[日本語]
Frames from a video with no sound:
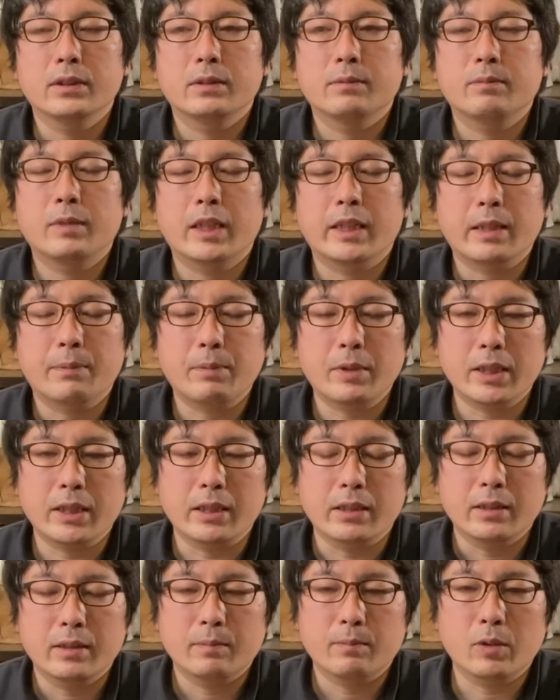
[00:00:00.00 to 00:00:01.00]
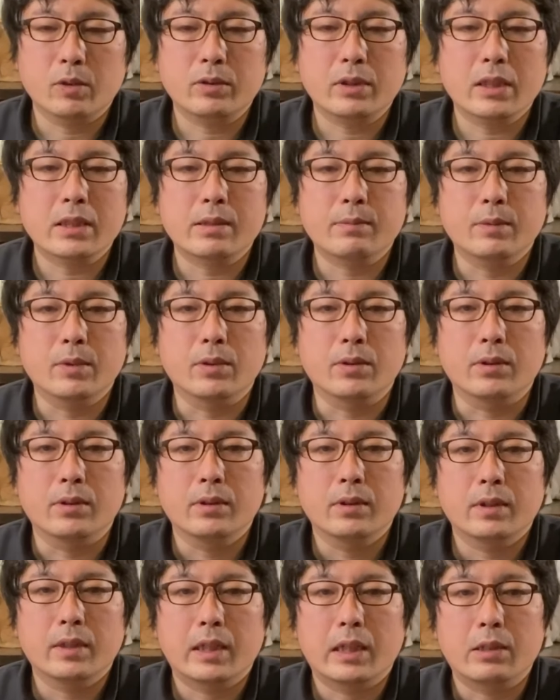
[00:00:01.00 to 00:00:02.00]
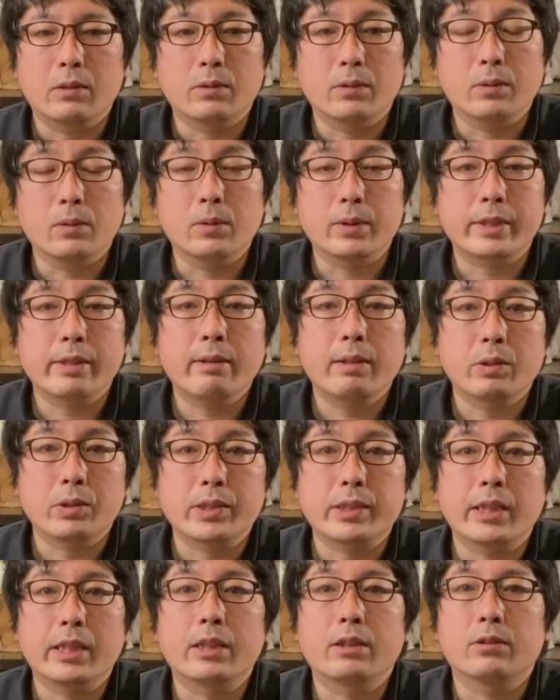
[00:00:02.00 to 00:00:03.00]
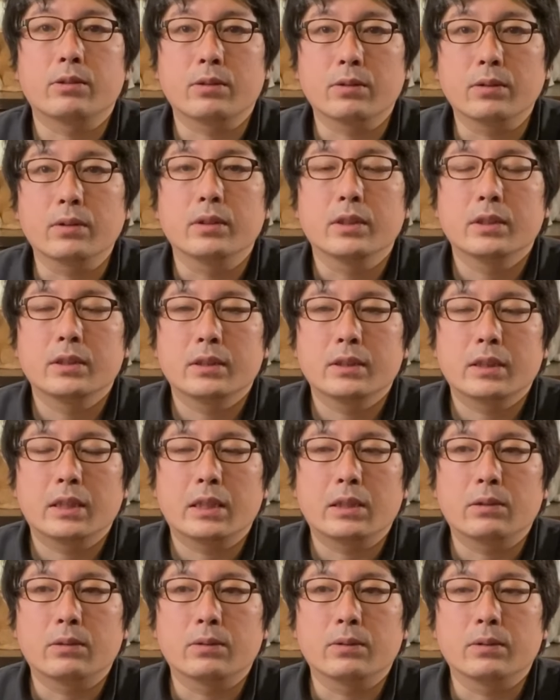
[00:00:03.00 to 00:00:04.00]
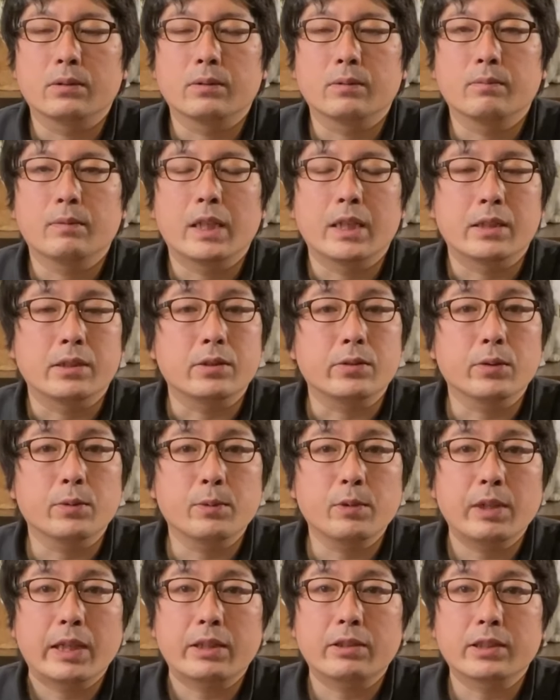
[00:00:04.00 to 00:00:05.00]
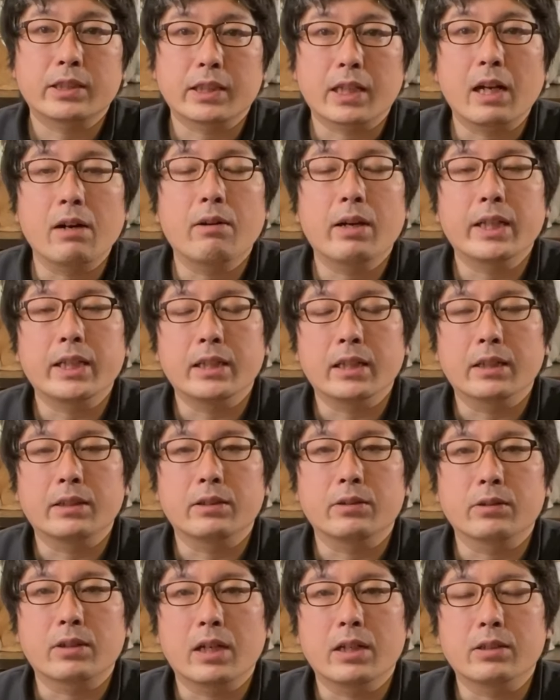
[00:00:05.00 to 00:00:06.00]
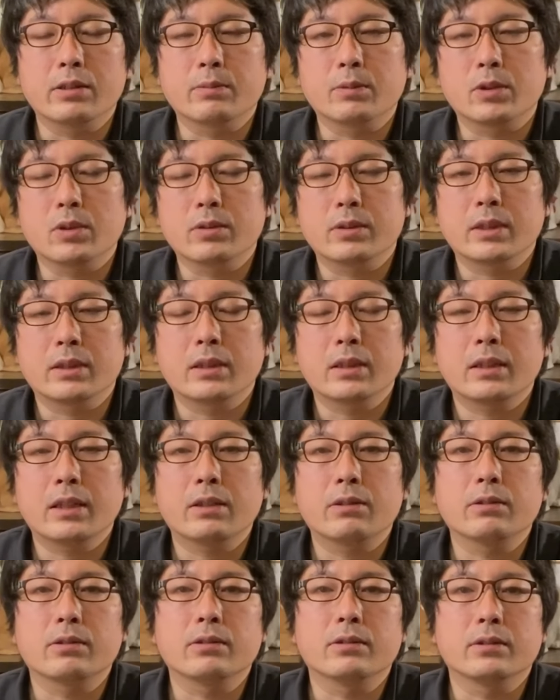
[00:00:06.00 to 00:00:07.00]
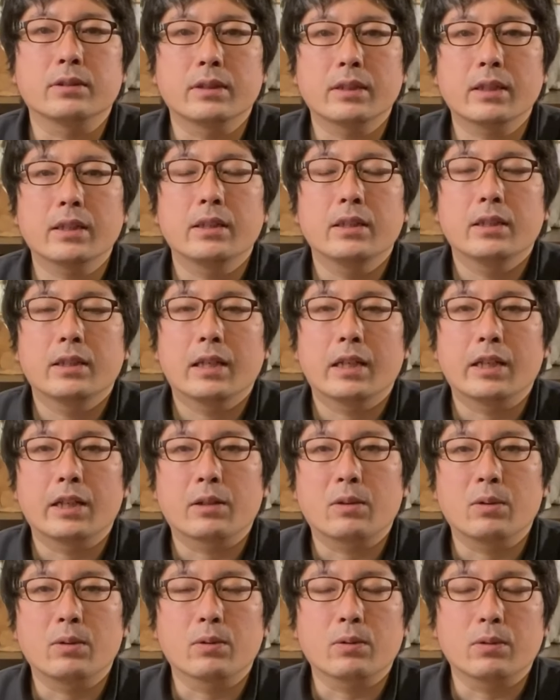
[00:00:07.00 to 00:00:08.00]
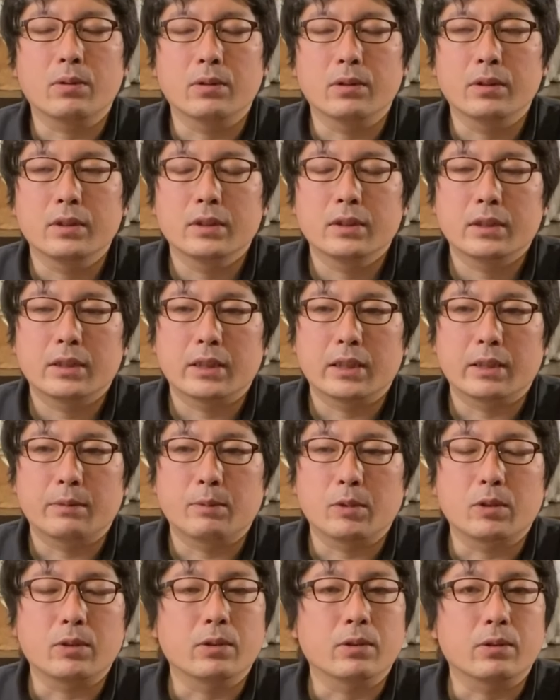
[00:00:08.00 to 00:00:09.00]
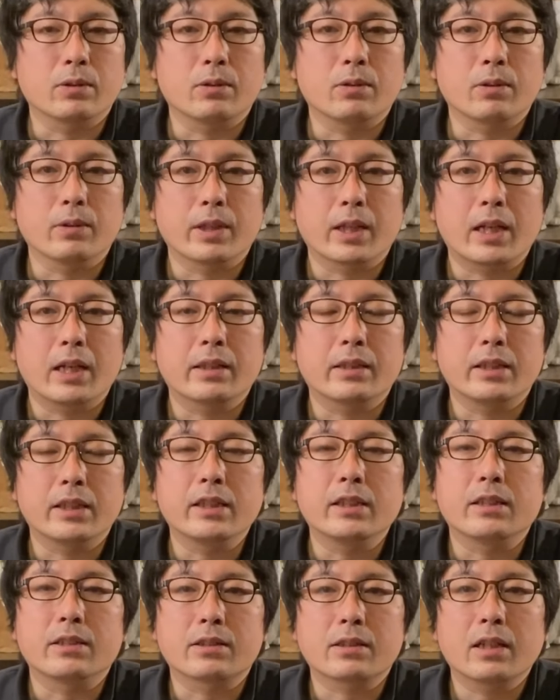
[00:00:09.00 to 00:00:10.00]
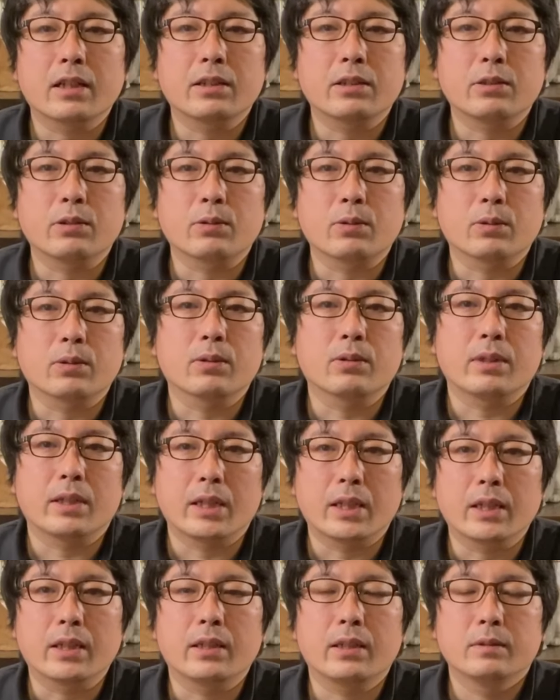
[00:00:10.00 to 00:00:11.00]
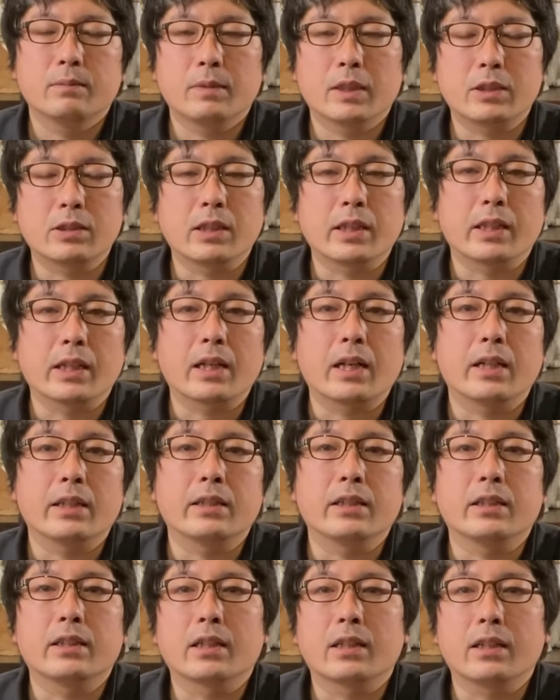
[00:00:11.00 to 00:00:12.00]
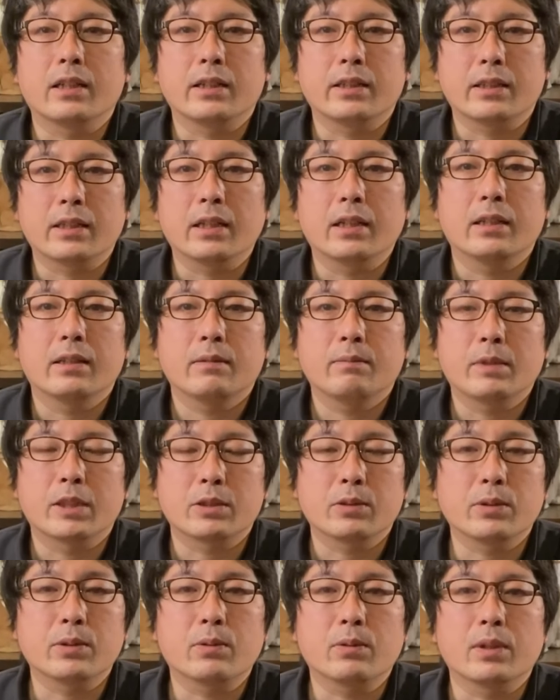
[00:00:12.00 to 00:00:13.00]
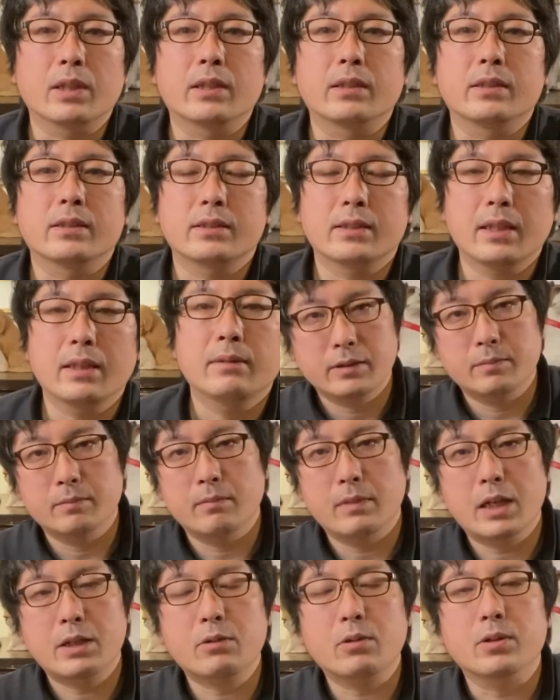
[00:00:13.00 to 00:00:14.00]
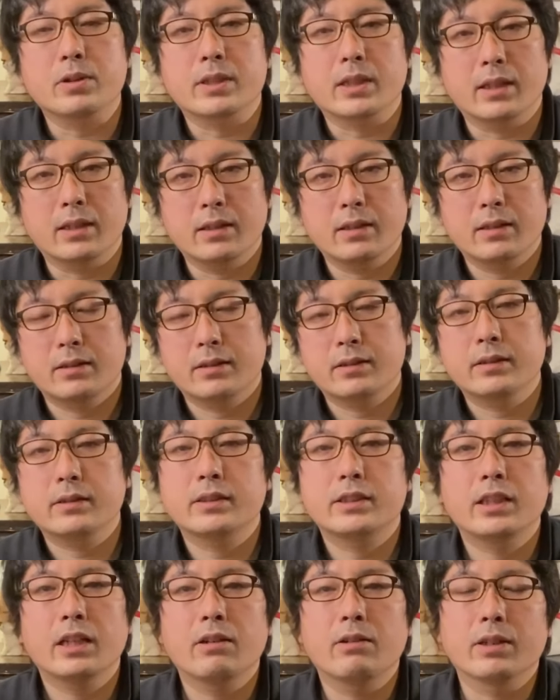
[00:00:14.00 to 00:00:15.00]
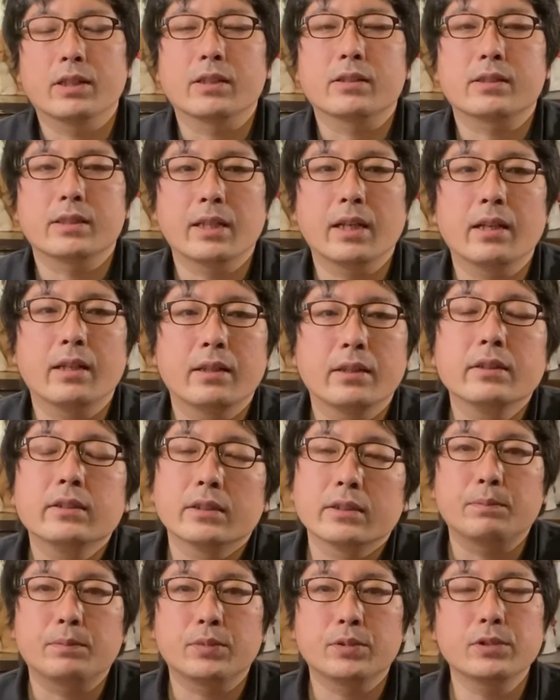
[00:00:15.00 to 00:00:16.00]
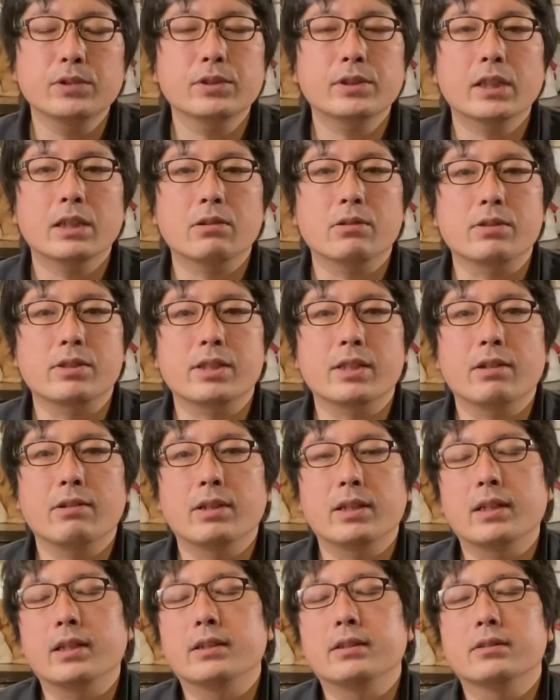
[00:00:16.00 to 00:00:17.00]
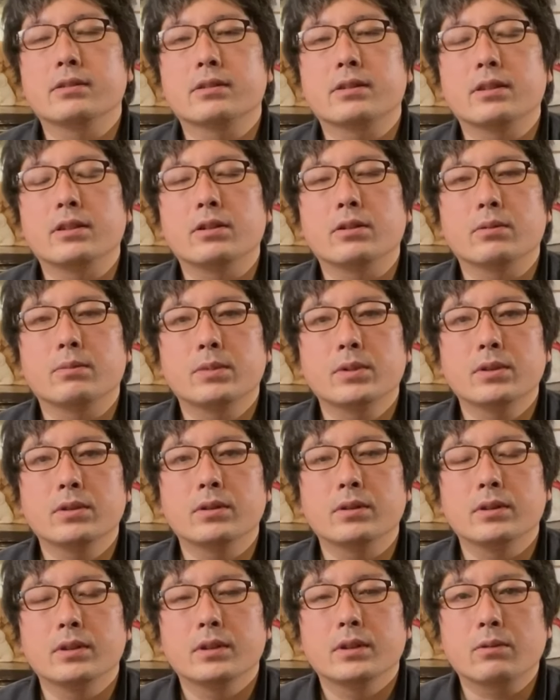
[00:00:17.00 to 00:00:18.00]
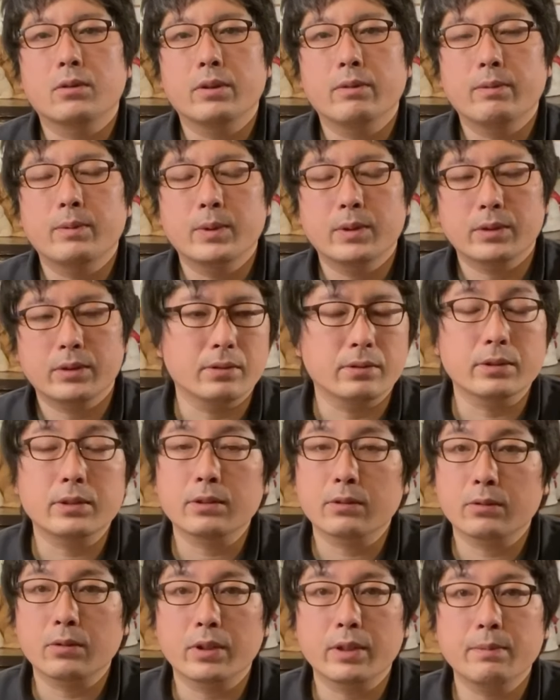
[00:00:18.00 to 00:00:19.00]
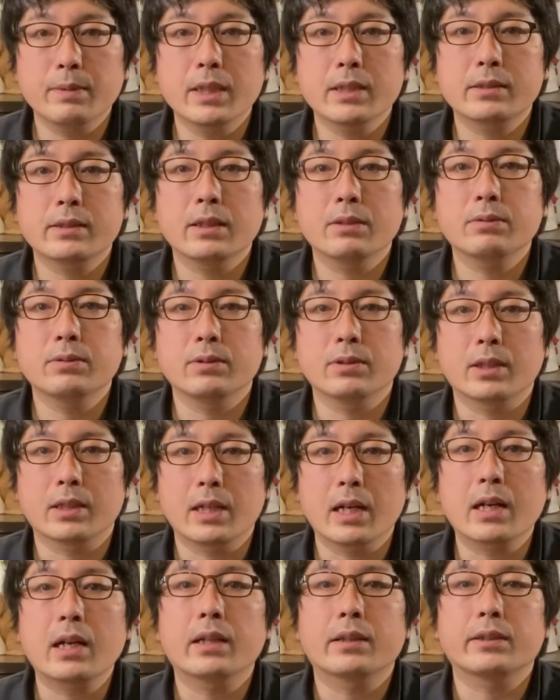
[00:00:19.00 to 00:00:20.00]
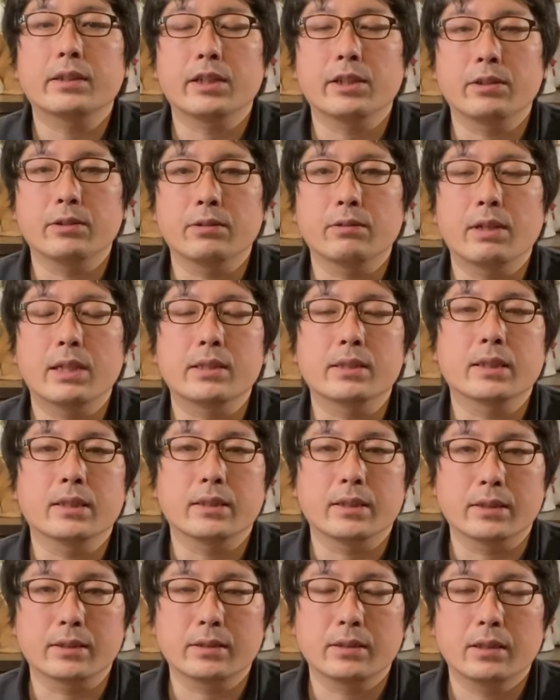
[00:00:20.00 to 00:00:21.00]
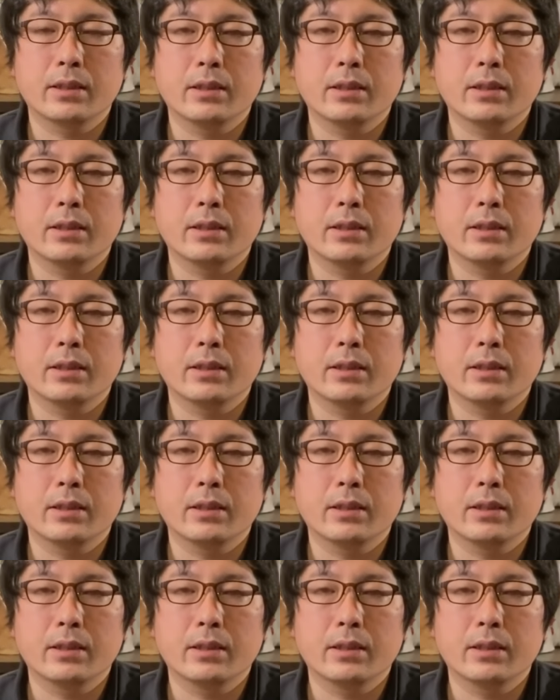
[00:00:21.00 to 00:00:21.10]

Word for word: まあ、やっぱり僕たちもあのお世話をしているとあの、まあ、情も湧くし可愛いなっていう感じも当然出てくるんで、えー、この子、えー、僕のところで飼っていいですかっていうことで、まあ、連れて帰っていただいた、まあ、そういう子なんですね。まる子ちゃんチアワですねブルータンのチアワなんですけれどもこれもうちのトリマースタッフのが飼っているワンちゃんです、